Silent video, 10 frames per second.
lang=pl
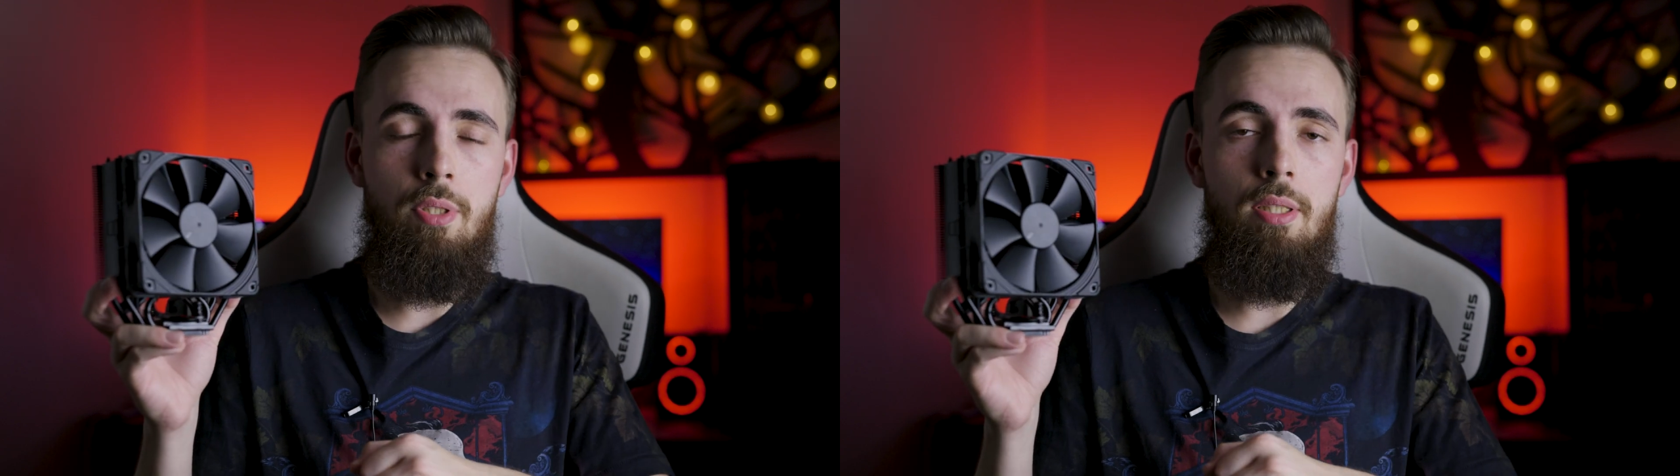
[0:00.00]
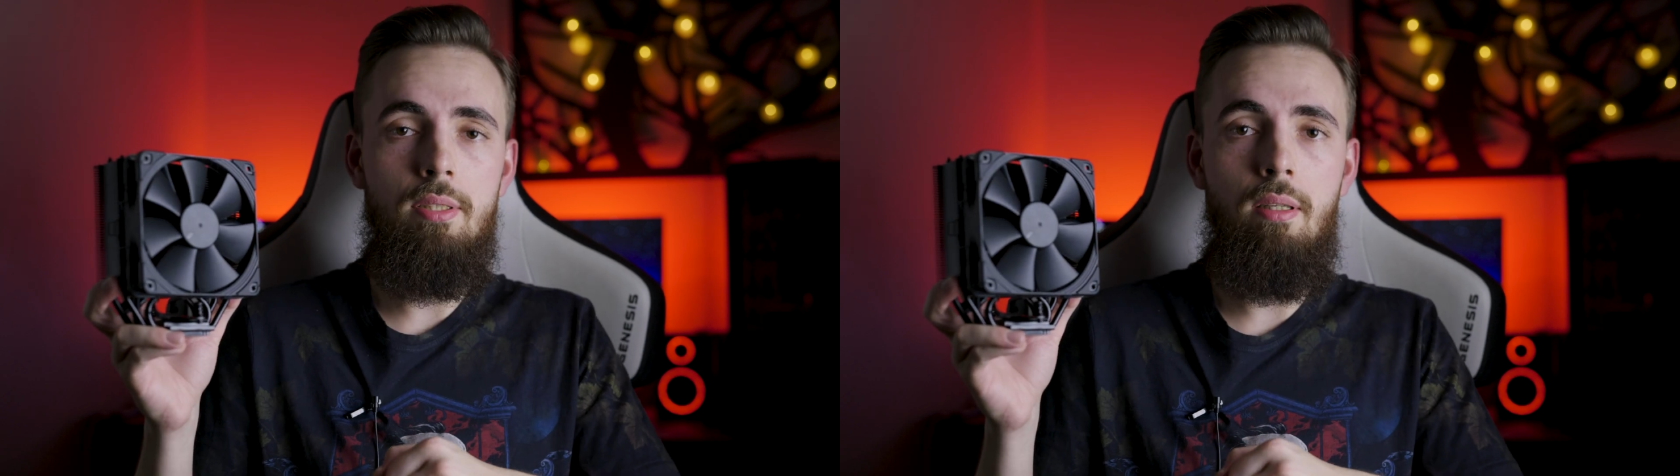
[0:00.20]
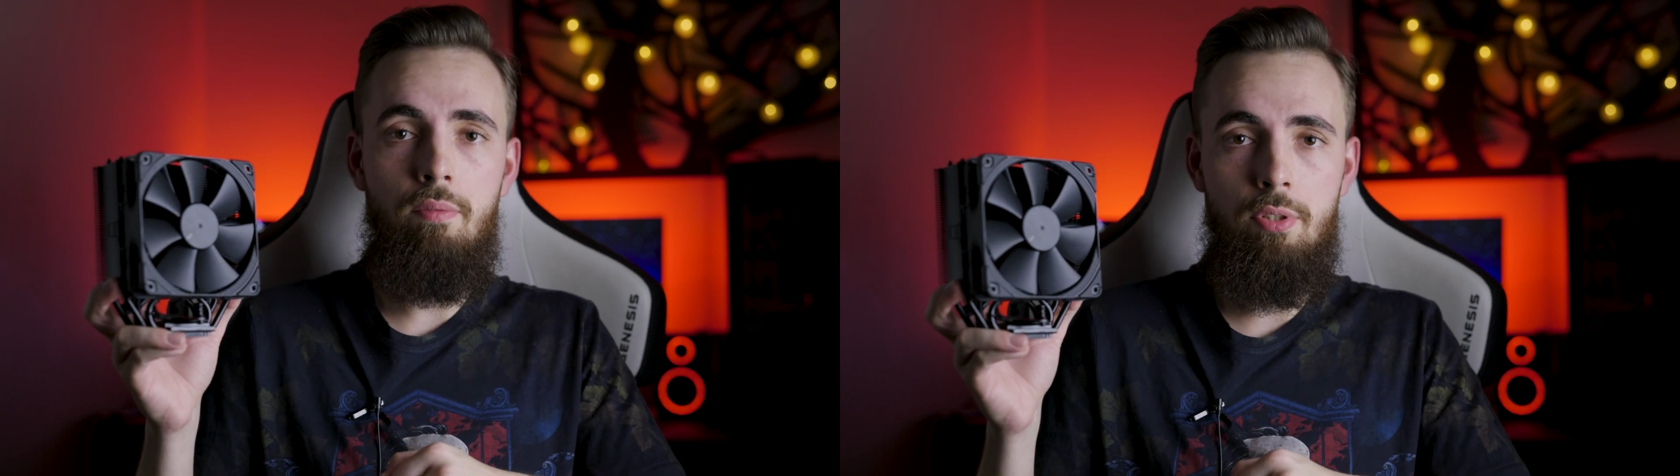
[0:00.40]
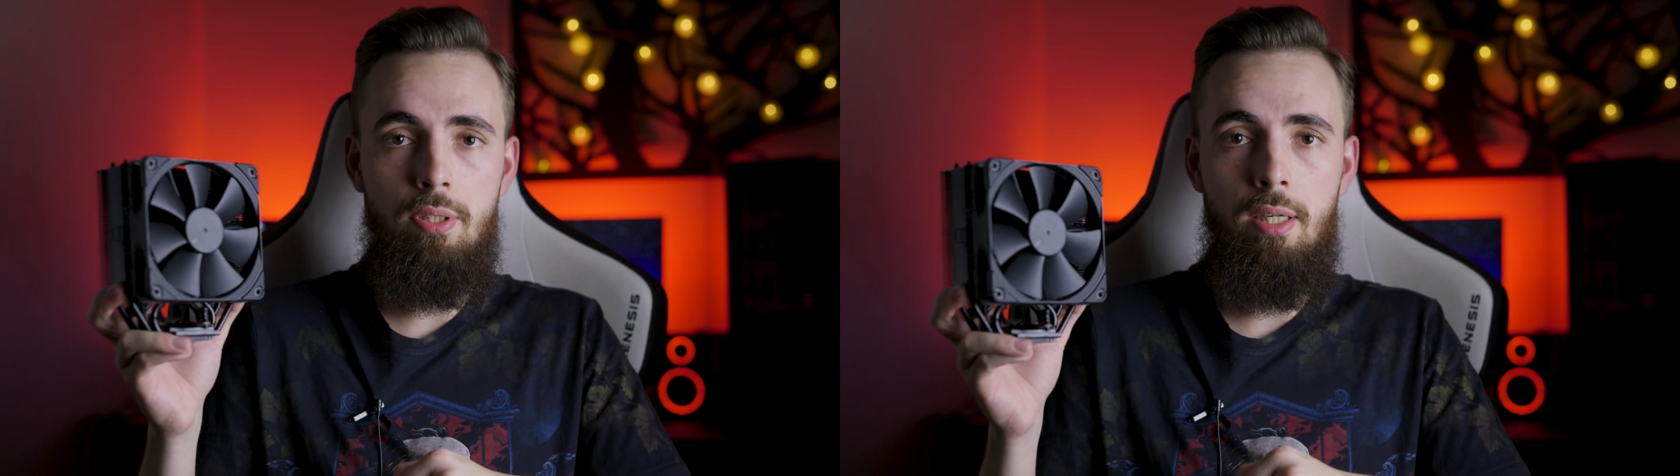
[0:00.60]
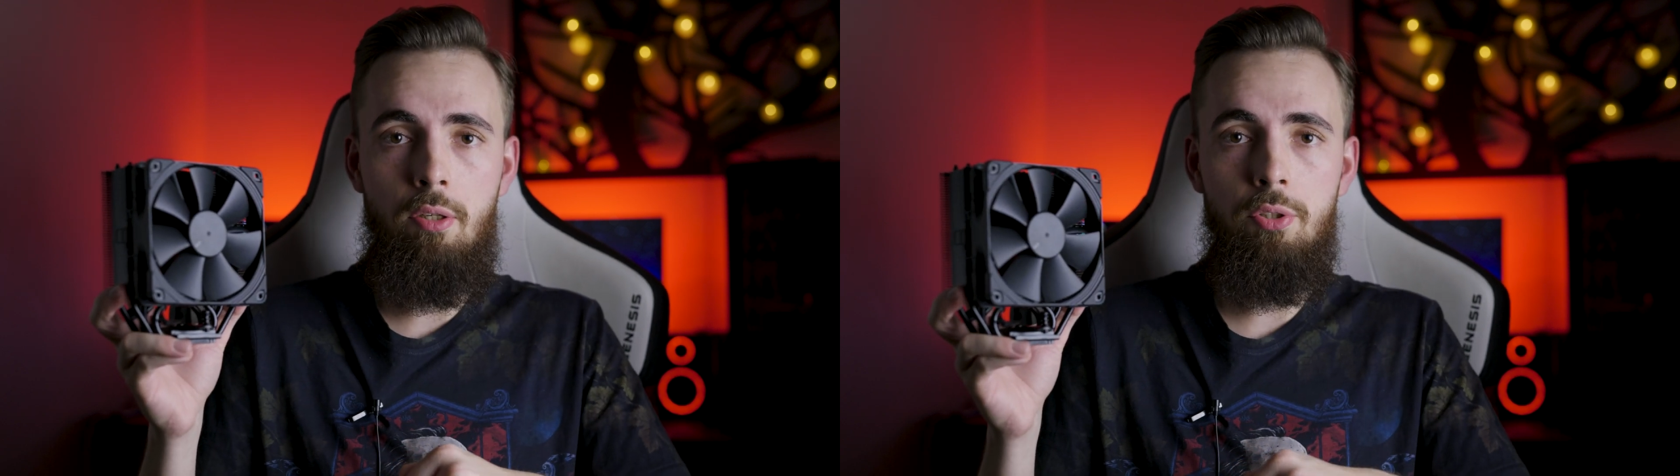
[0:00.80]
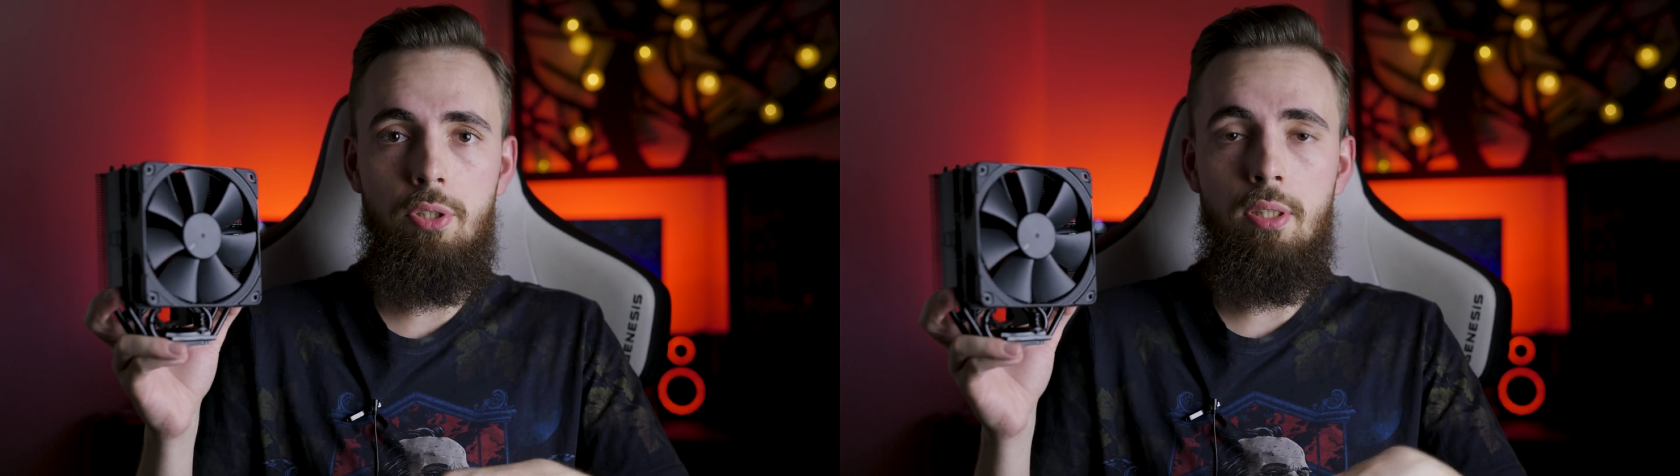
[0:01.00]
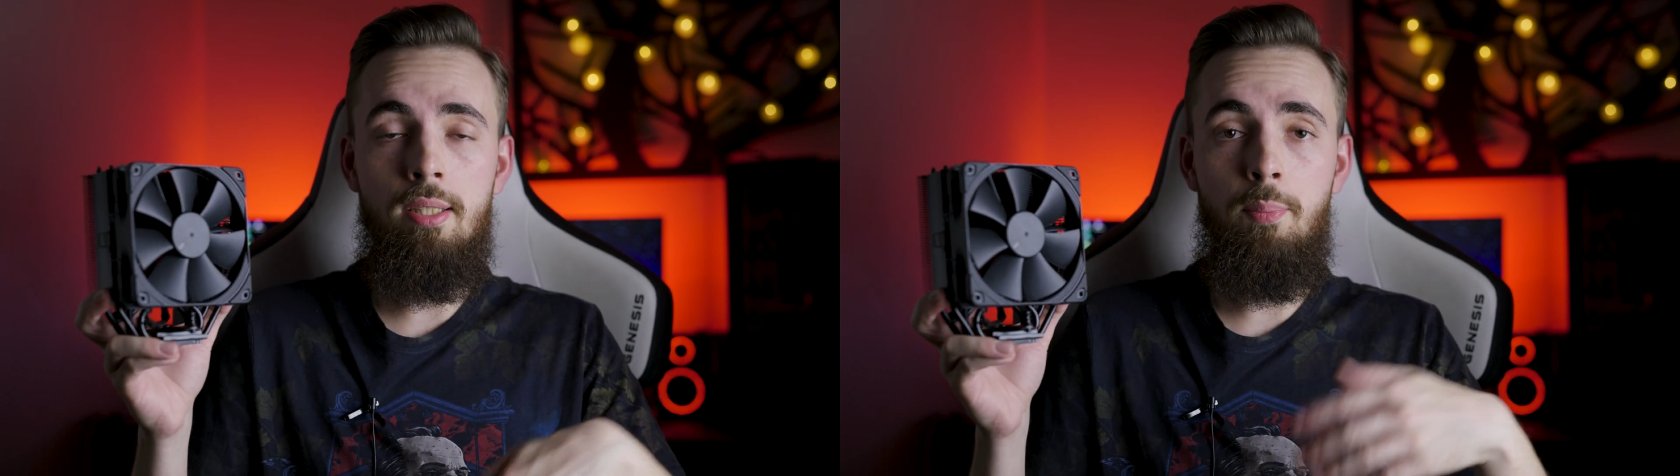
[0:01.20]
że jest najwyższej jakości.